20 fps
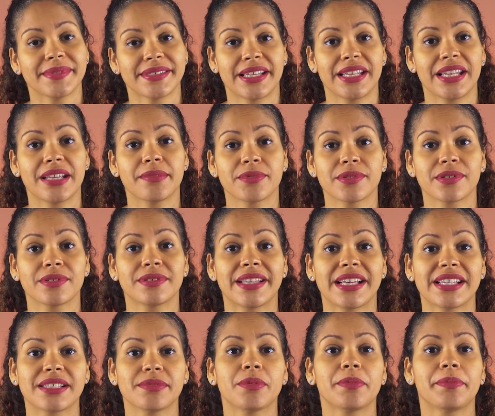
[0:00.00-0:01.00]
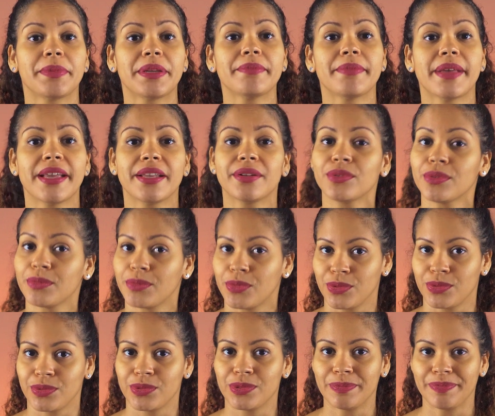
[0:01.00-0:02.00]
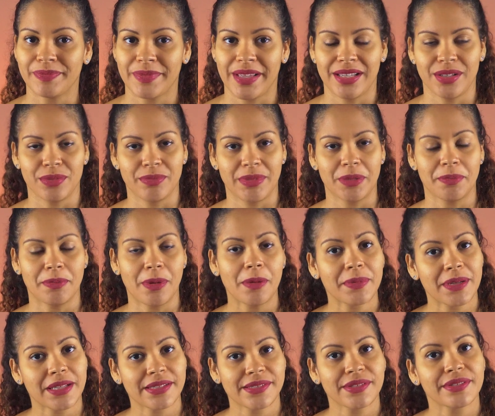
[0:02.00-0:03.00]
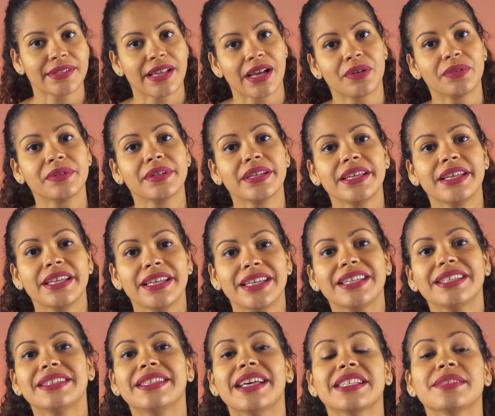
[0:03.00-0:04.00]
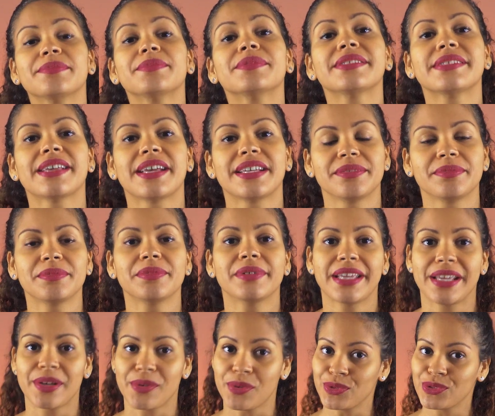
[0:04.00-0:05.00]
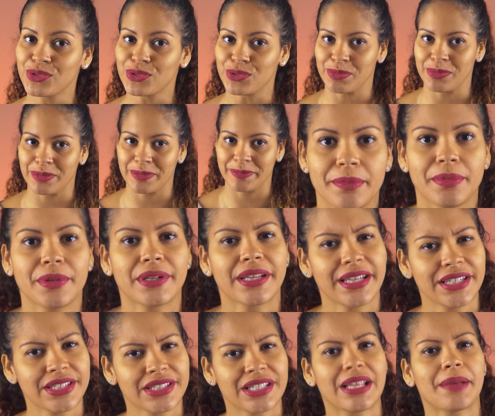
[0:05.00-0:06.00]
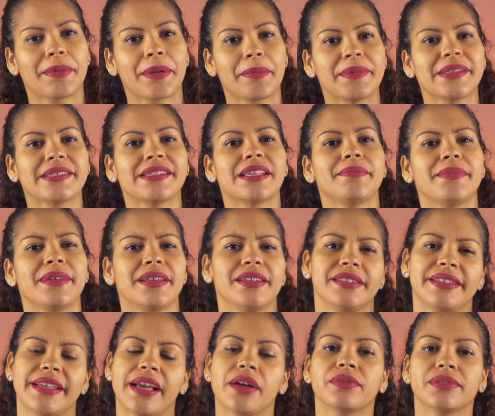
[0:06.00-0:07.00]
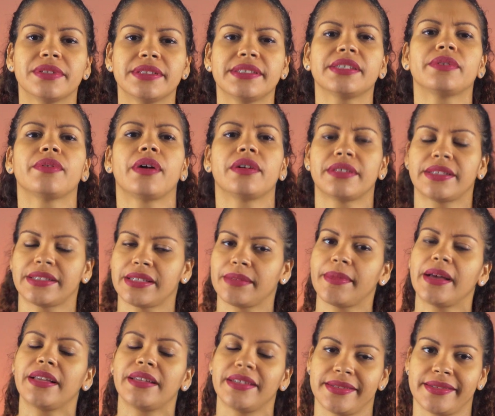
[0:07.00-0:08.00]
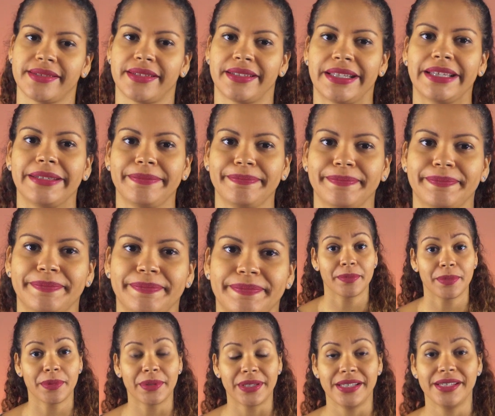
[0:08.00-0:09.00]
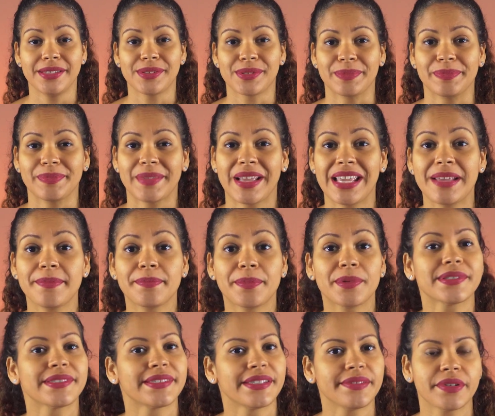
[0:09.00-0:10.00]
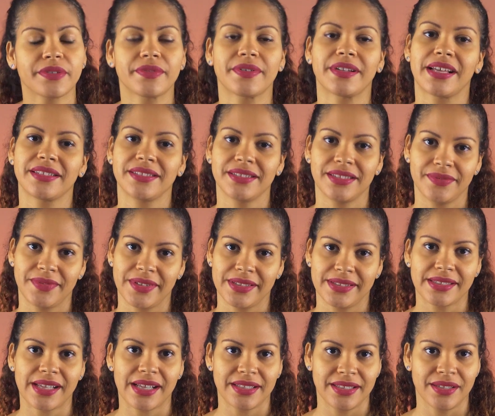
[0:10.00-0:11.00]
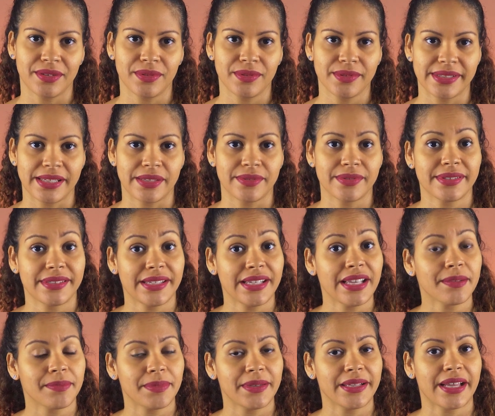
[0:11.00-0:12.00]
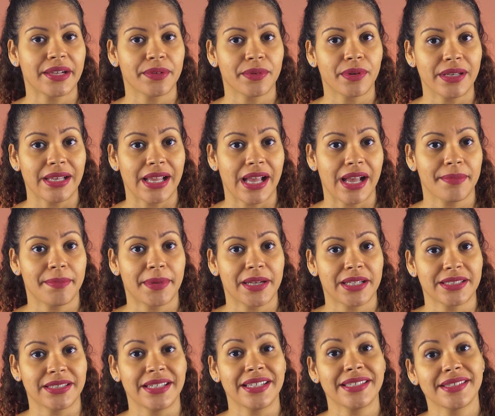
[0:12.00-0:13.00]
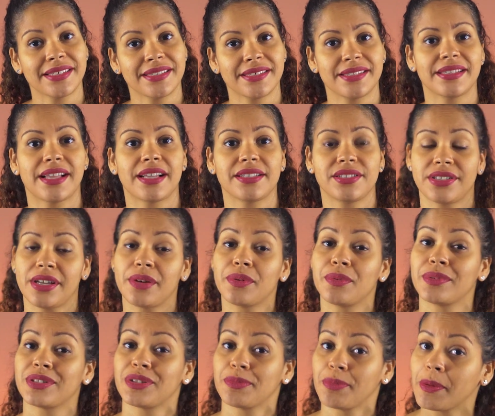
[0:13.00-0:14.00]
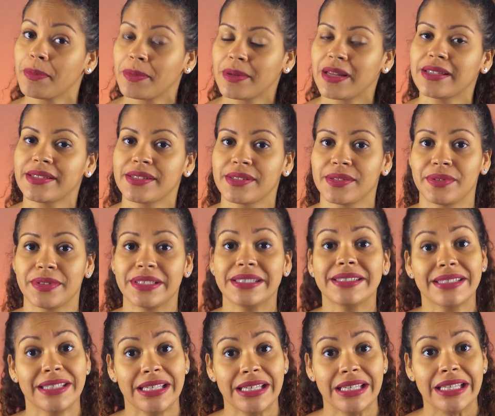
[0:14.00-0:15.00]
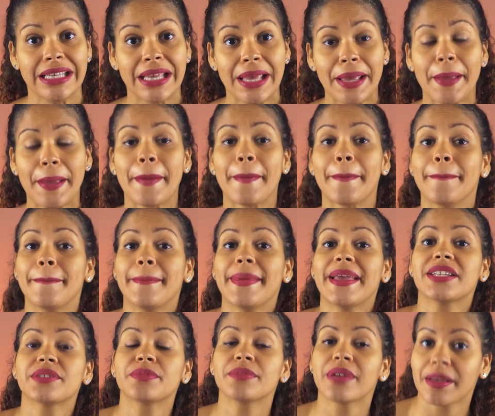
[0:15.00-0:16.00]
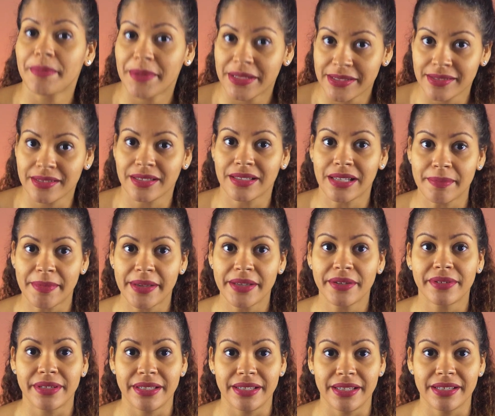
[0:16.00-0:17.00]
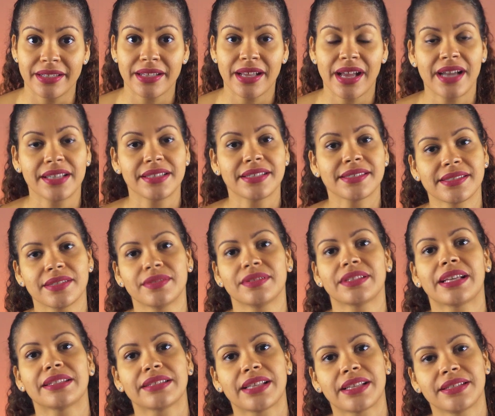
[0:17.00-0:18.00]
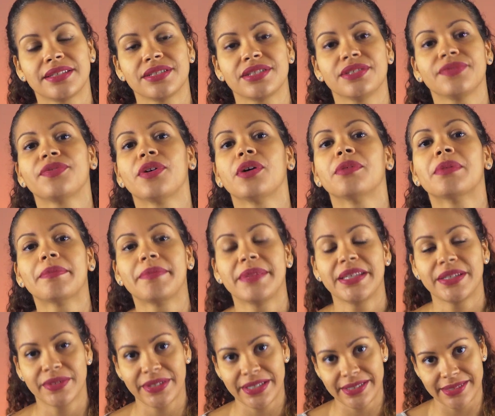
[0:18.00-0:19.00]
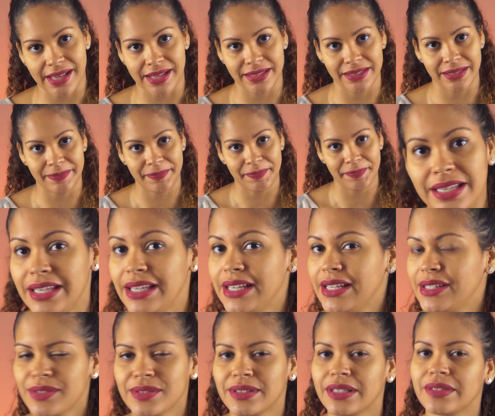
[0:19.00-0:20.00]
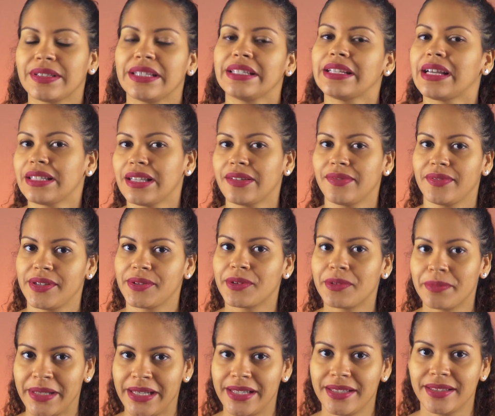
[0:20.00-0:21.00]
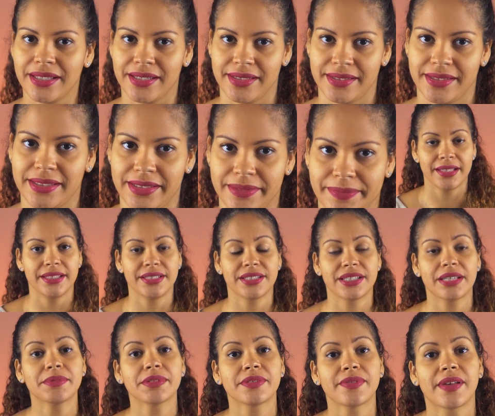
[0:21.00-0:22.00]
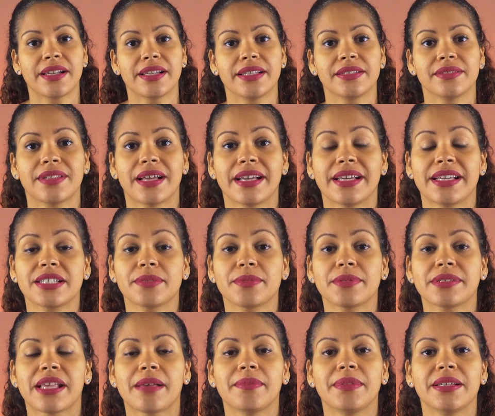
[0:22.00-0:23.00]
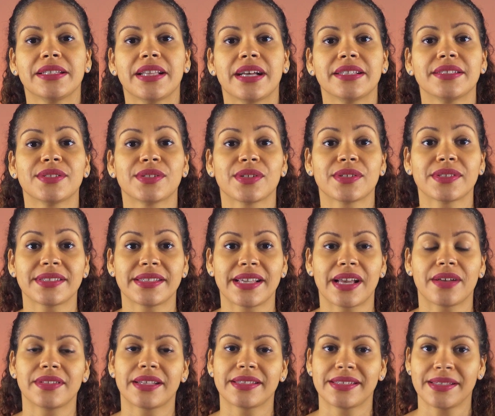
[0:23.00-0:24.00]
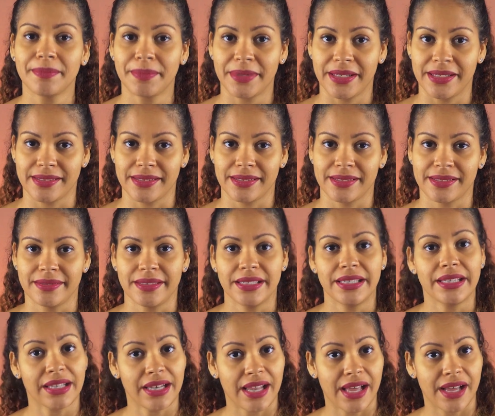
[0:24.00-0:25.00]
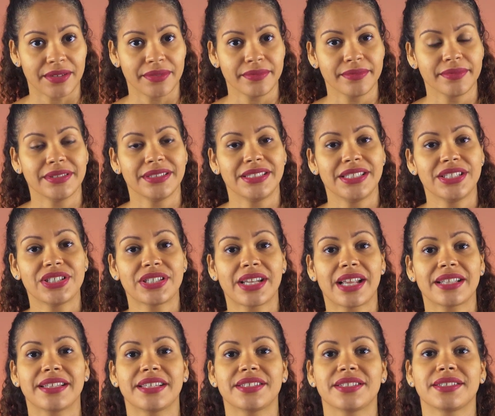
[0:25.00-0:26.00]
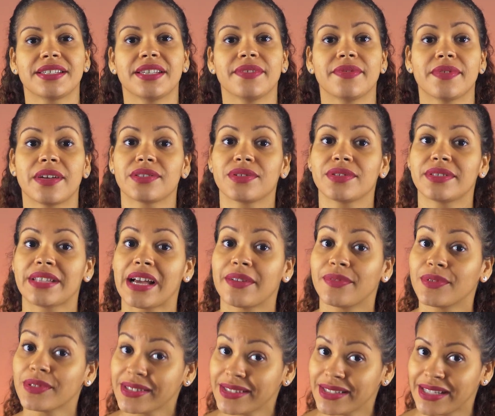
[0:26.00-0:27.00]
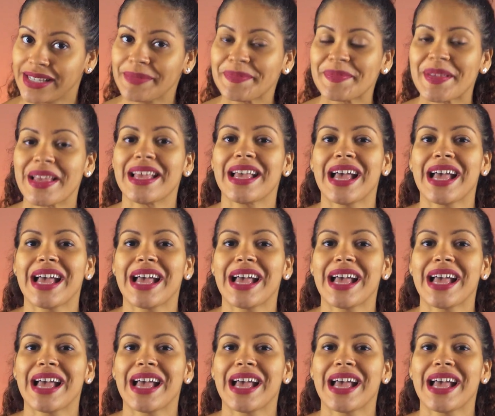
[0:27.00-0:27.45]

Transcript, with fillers: seríamos o 11º no mundo em número populacional e 17º em consumo. Por aí já dá para perceber que tem algo desigual nessa balança, né? Por isso, é impossível falar de diversidade e inclusão sem ampliar o olhar para as necessidades de algumas populações que, mesmo representando a maioria, ainda são tratadas de forma minorizada. E isso não tem nada a ver com militância. Estamos falando da responsabilidade social das empresas e, claro, de estratégias que vão ajudar você